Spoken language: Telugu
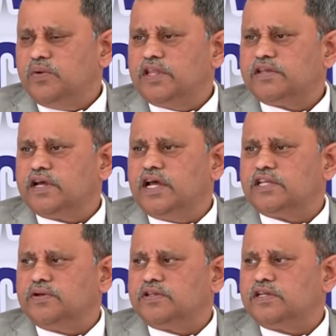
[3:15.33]

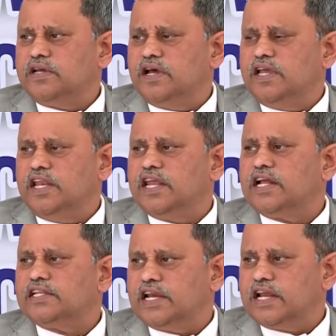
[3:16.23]
స్వేచ్ఛగా స్వచ్ఛ
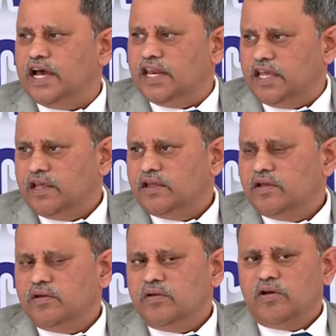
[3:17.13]
ఎన్నికలు జరగాలి
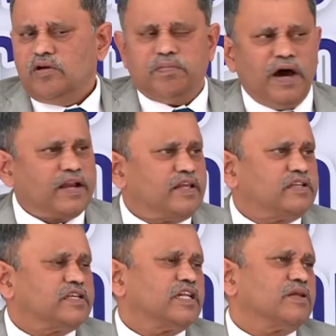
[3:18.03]

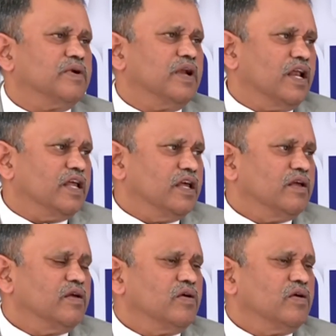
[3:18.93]
పారదర్శకత ఉండాలి